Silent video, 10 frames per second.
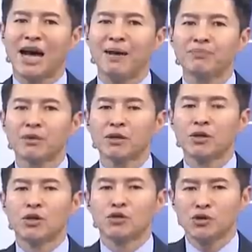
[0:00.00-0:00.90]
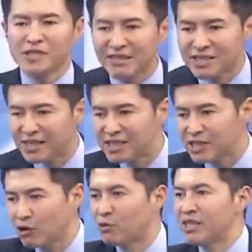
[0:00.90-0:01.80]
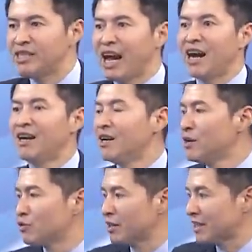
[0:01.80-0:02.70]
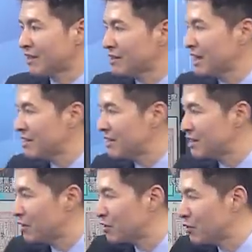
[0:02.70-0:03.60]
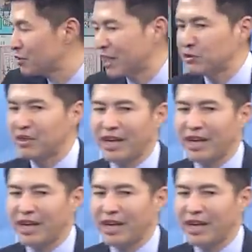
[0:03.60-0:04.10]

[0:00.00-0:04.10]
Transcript: 他，就像陈吉仲一样。所以讲到像陈吉仲的时候，他就